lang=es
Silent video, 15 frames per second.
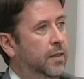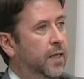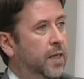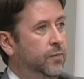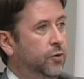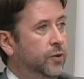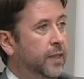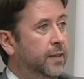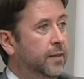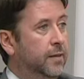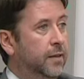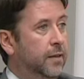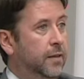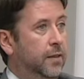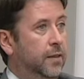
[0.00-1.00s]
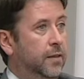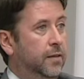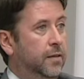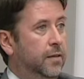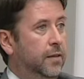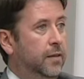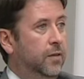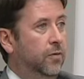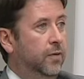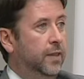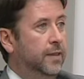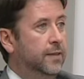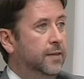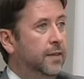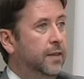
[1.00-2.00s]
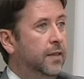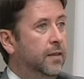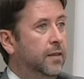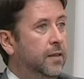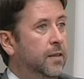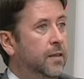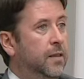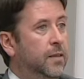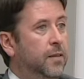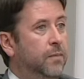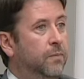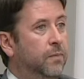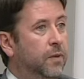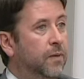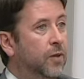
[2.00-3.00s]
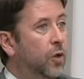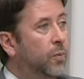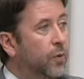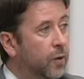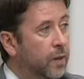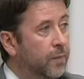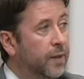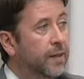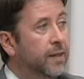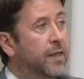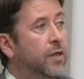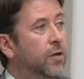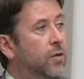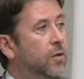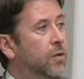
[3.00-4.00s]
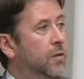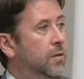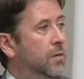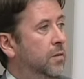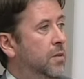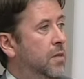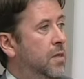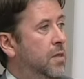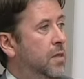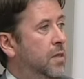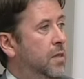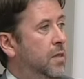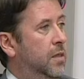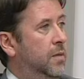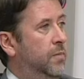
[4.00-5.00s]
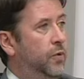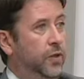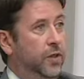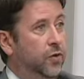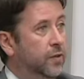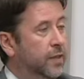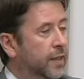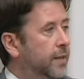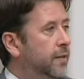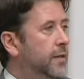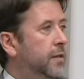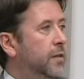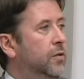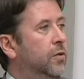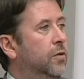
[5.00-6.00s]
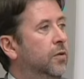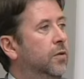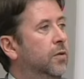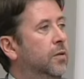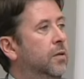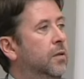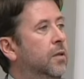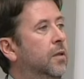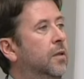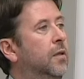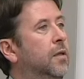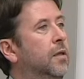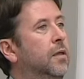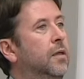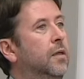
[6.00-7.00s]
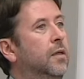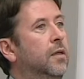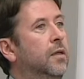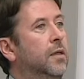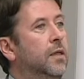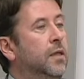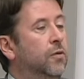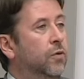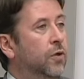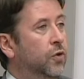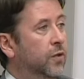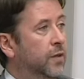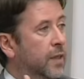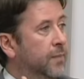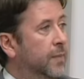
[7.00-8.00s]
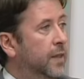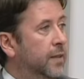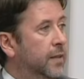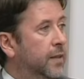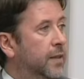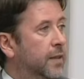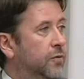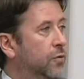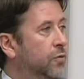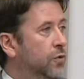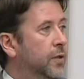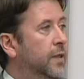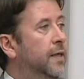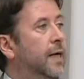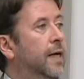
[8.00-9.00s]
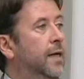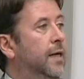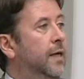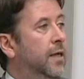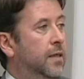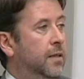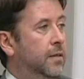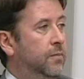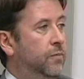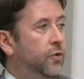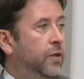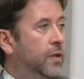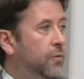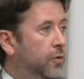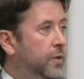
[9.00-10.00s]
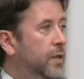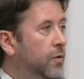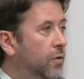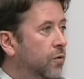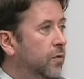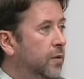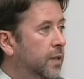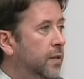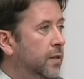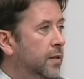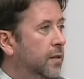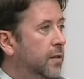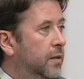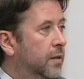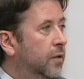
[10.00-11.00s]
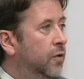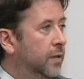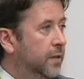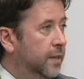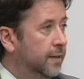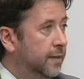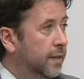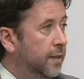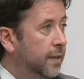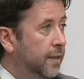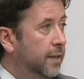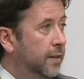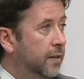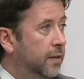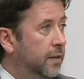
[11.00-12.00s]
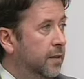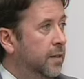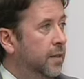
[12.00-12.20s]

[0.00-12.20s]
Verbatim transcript: hay mucha gente que eh, lo que hace es vive los problemas de lejos, porque no está en el territorio, y cuando está en Madrid las soluciones las aleja, porque vota en contra de los intereses de Canarias.